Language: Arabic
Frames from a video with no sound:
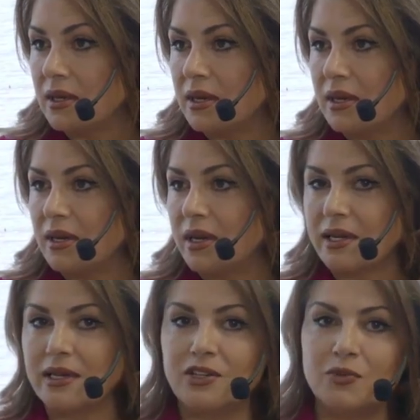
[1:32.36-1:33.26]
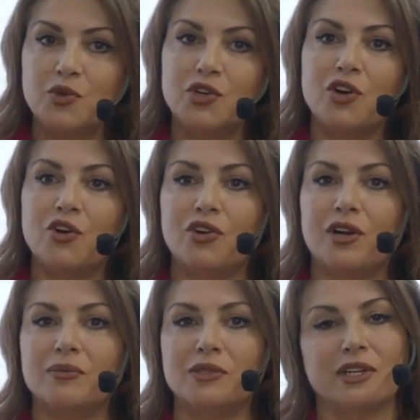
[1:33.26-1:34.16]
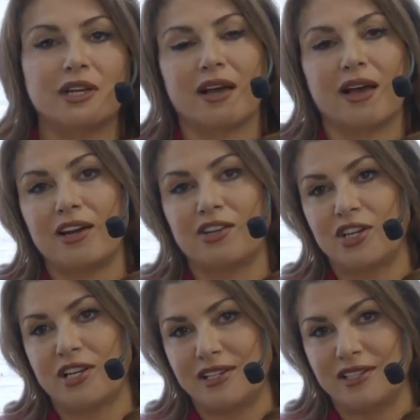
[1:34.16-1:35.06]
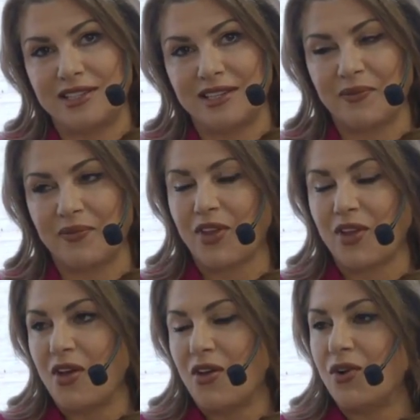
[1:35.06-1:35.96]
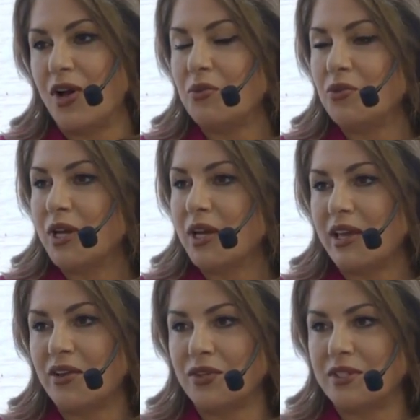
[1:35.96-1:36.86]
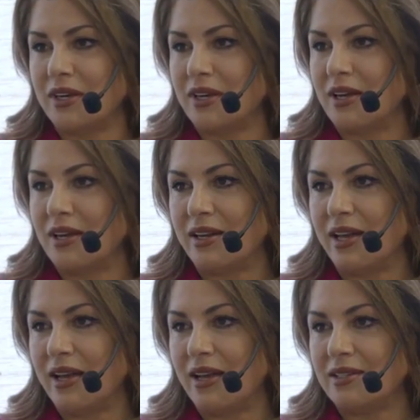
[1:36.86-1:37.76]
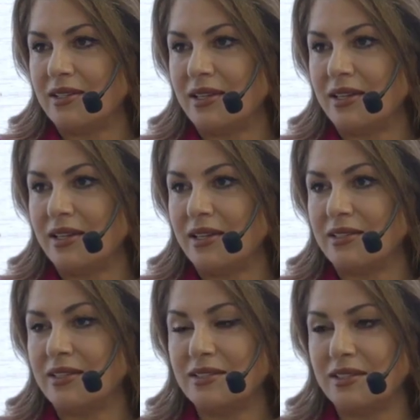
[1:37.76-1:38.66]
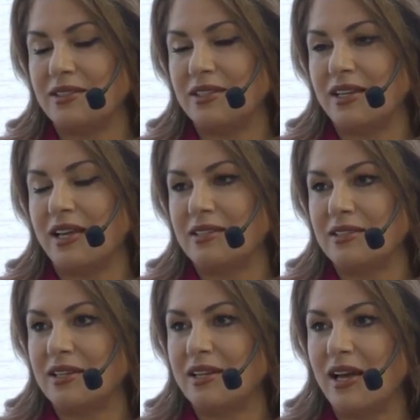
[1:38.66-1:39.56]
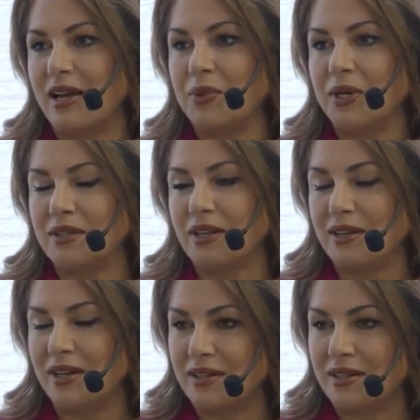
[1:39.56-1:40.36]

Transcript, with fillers: لكن أمور الأخرى بنتركها خارج الكنيسة فأبونا كيف ترى الآن آه، نظرة الناس لبيت الله